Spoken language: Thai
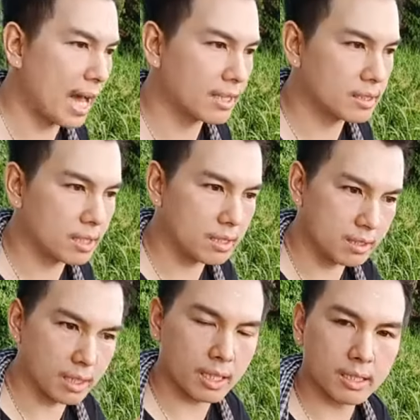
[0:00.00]
ทางทิศ
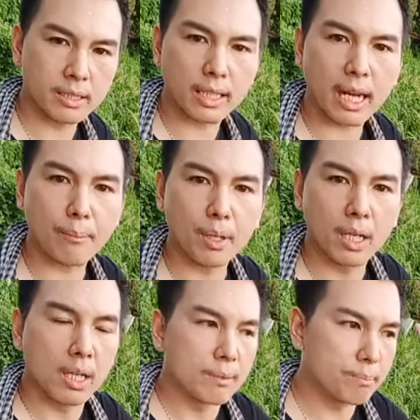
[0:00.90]
เหนือนะครับ
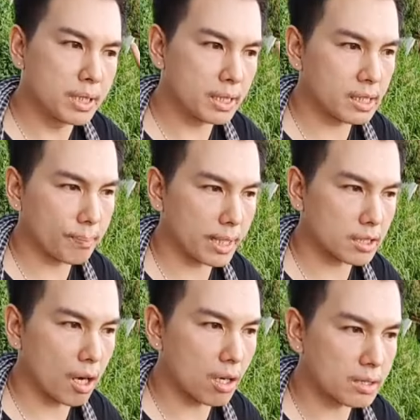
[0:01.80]
เพื่อที่จะไป
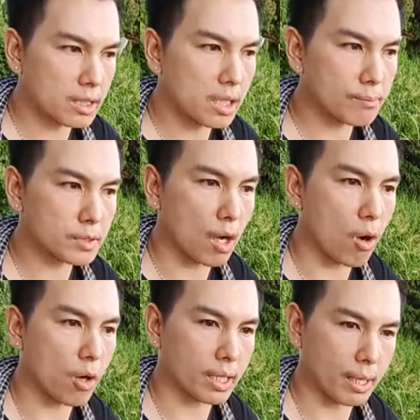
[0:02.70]
เชื่อมต่
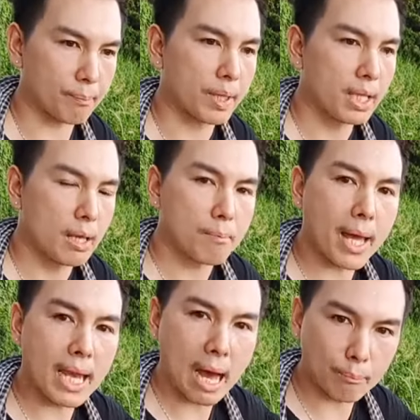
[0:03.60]
อกับ
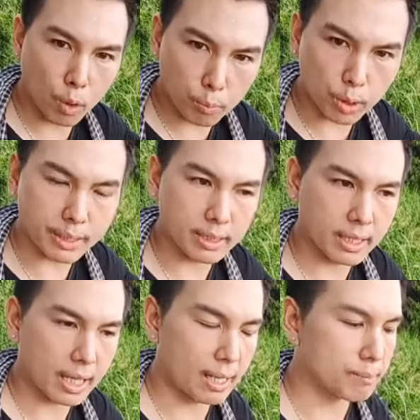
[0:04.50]
แม่น้ำลบบุรี
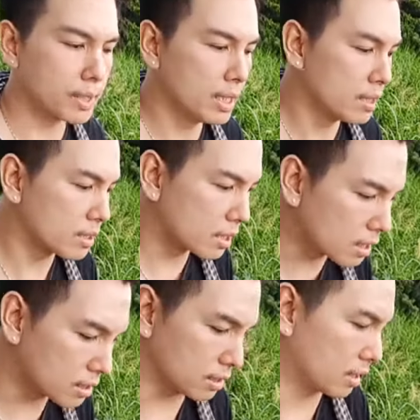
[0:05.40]
นะครับ
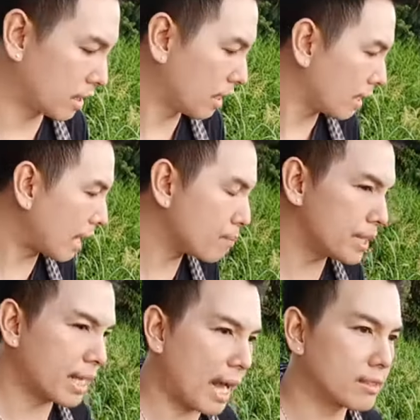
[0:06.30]
ซึ่งได้
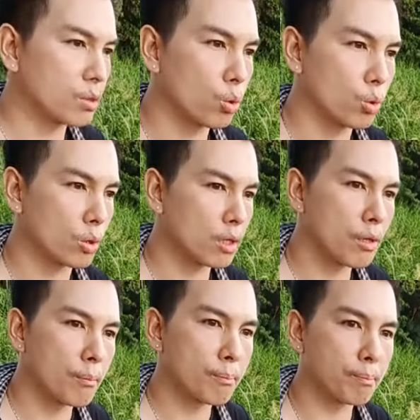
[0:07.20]
มีการถูก
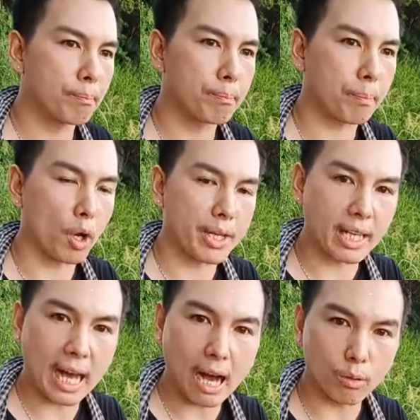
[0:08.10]
ปล่อย
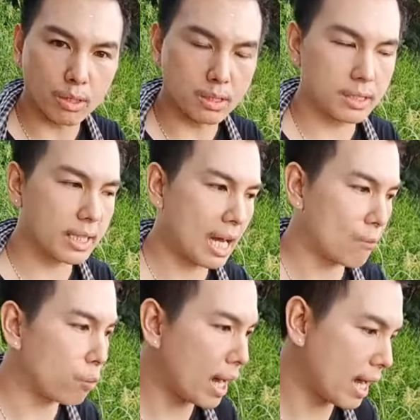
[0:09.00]
ข่าวลือนะครั
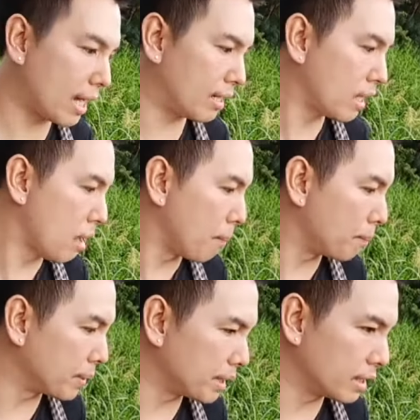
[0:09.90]
บว่า
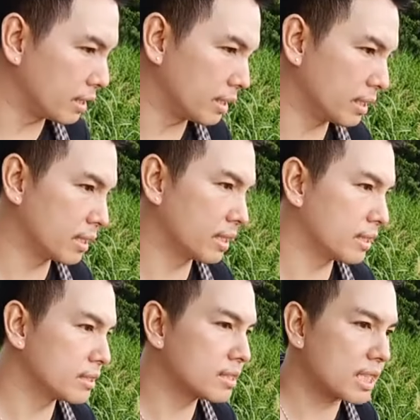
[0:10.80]
มี
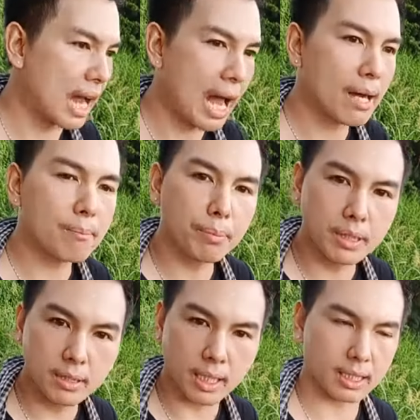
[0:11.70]
ช้าง
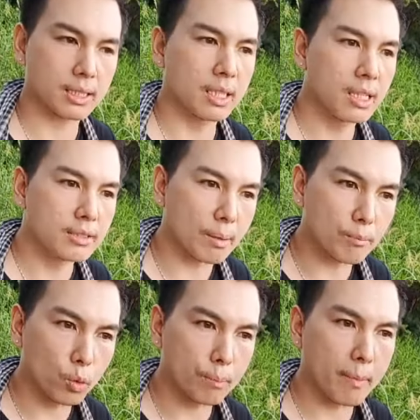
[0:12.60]
เผือก
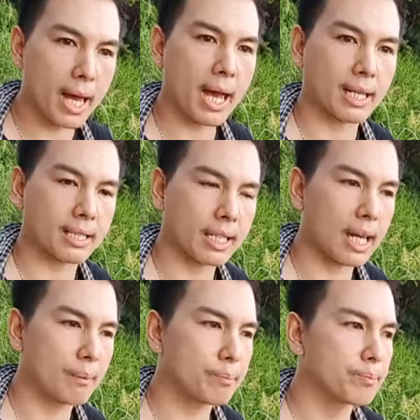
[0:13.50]
จำนวนมากนะครับ